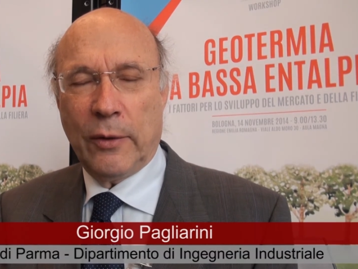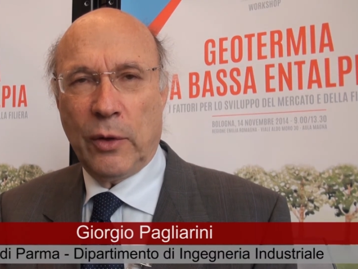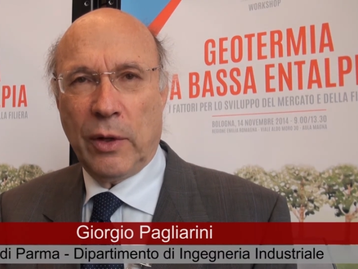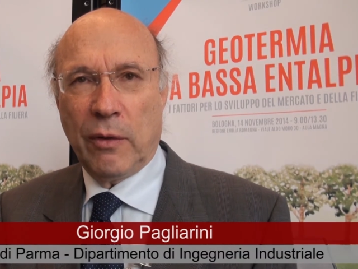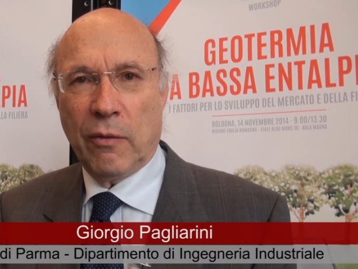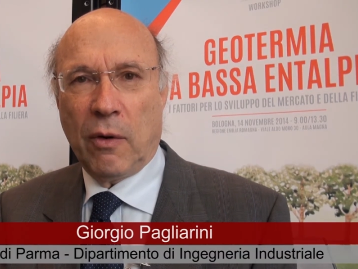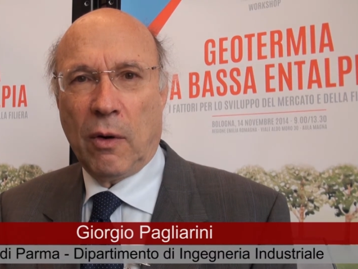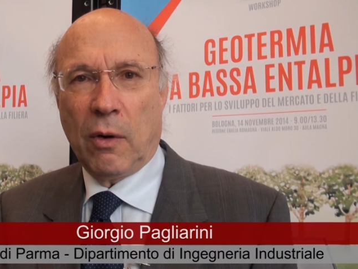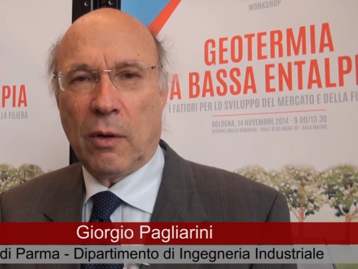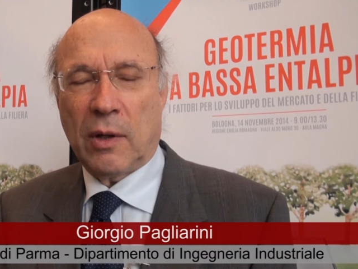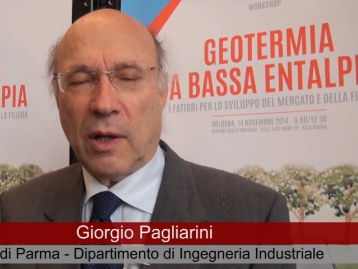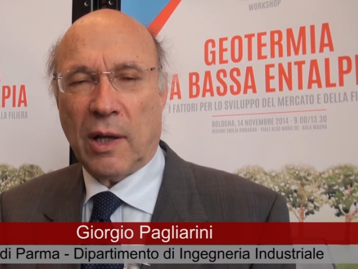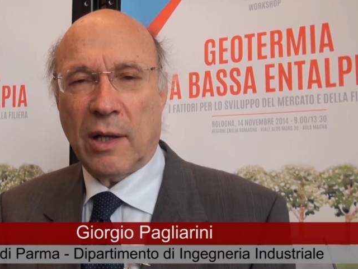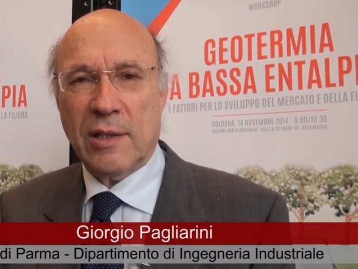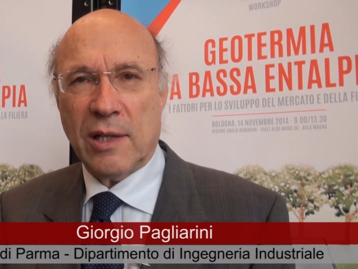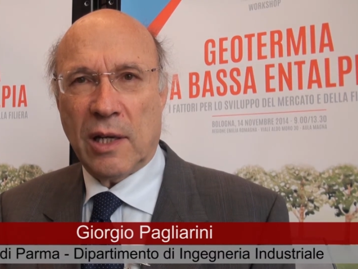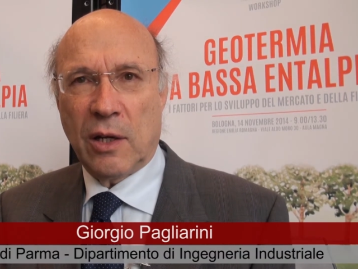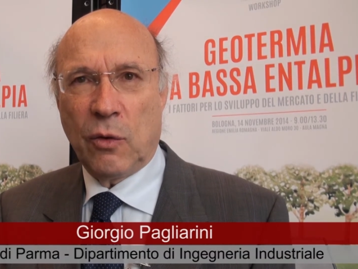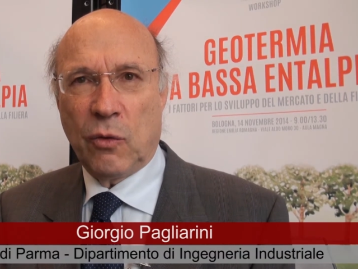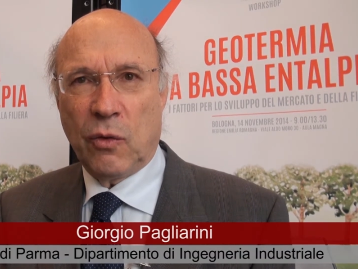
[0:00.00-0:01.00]
ogni volta che
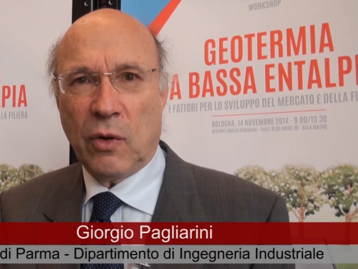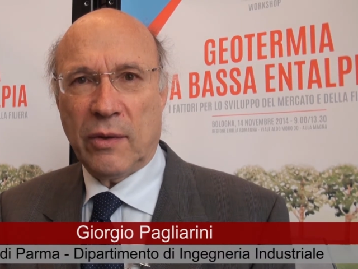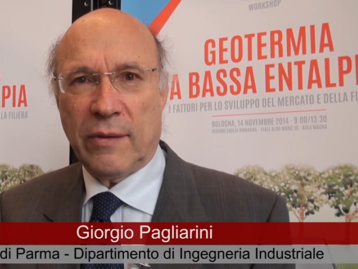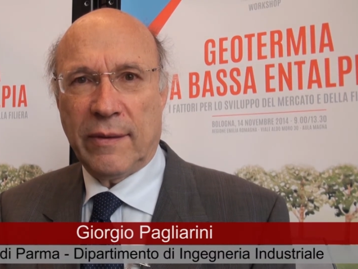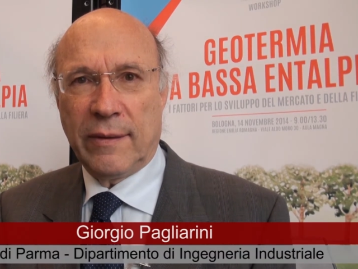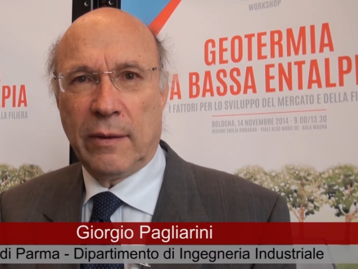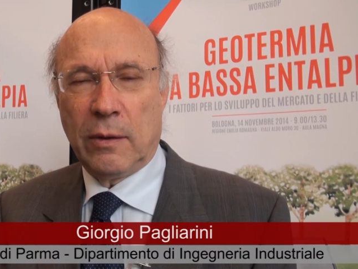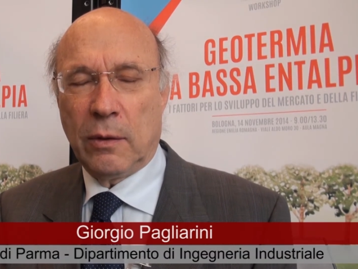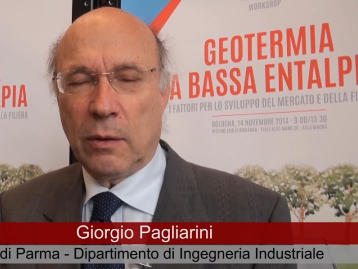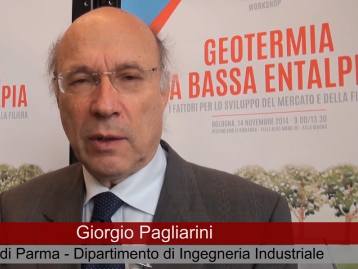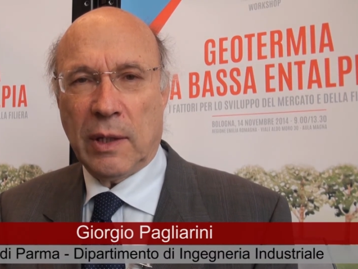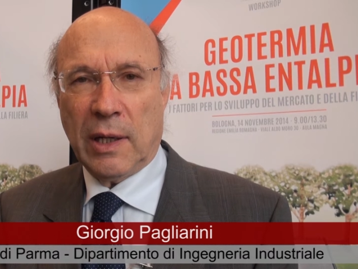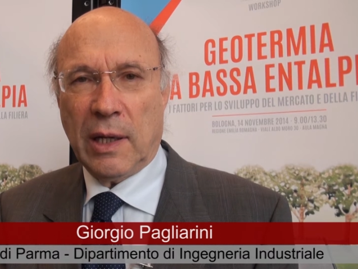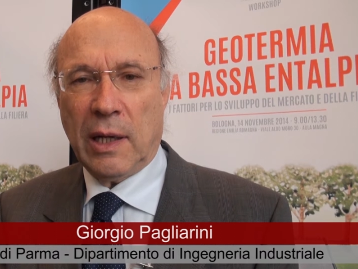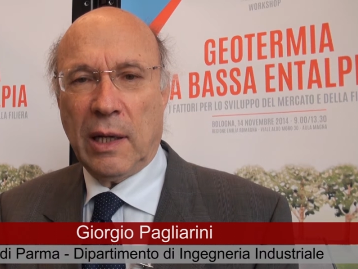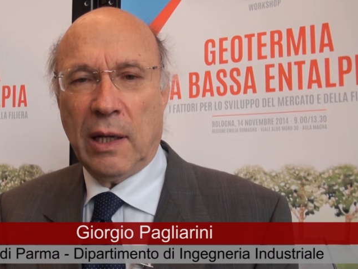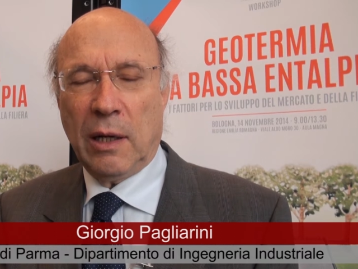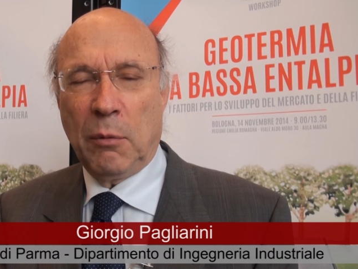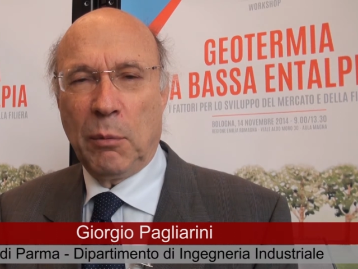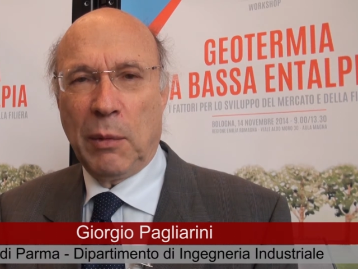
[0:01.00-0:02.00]
c'è
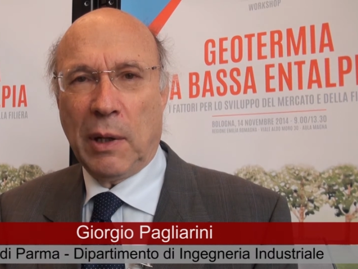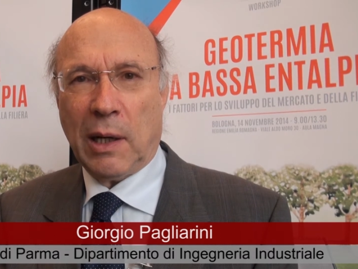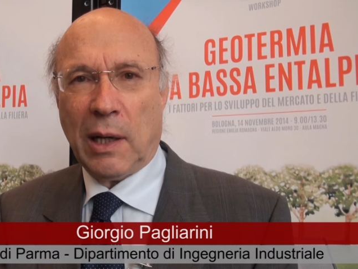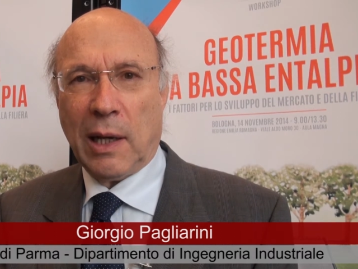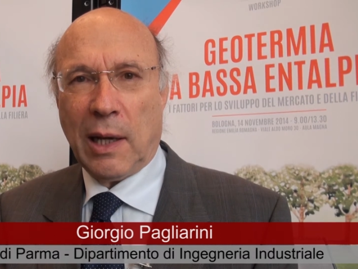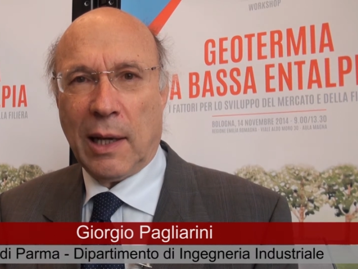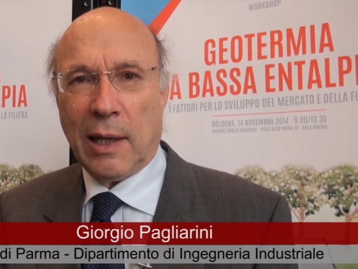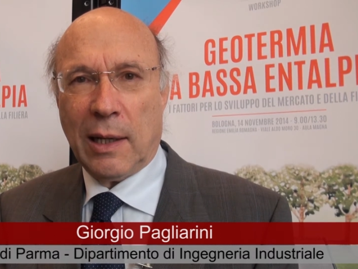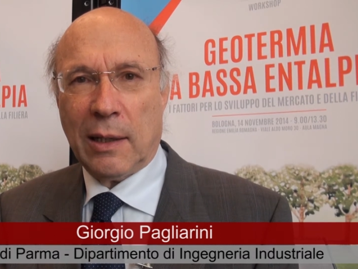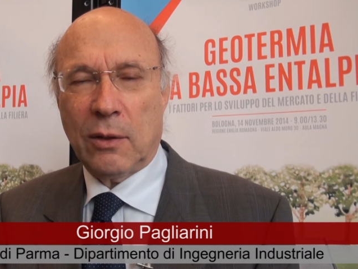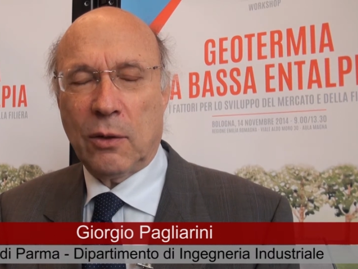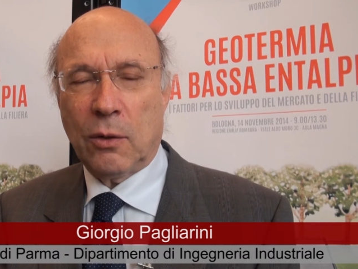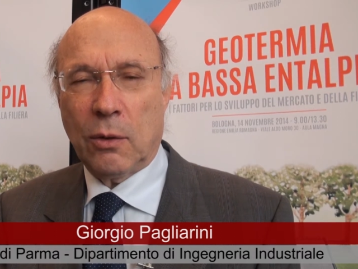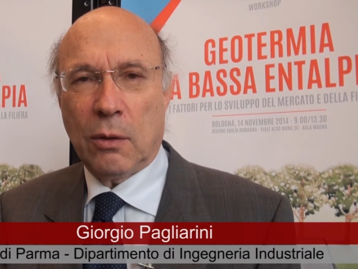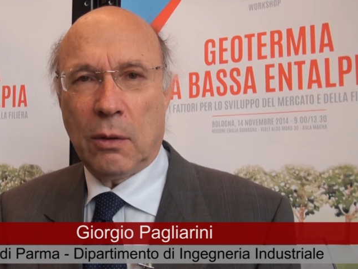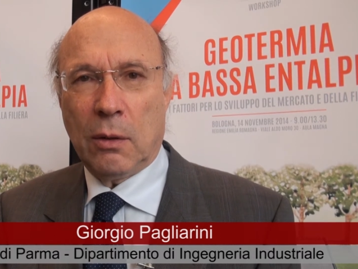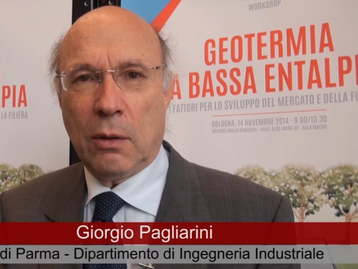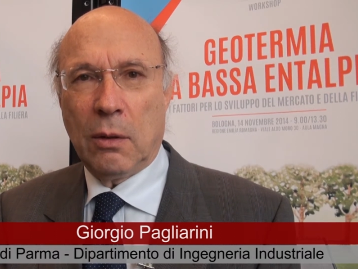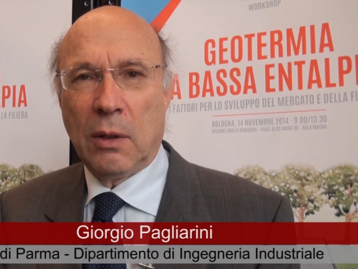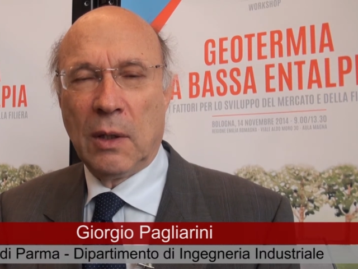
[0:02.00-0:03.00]
innovazione il
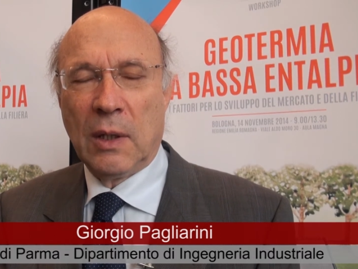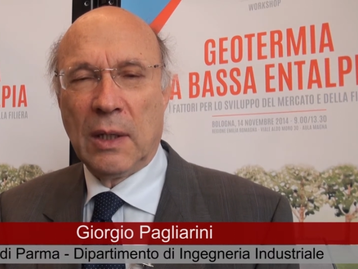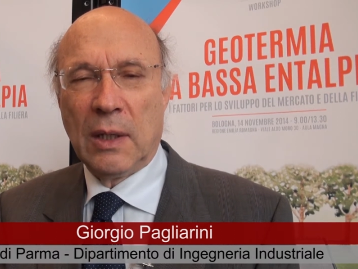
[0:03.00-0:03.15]
mercato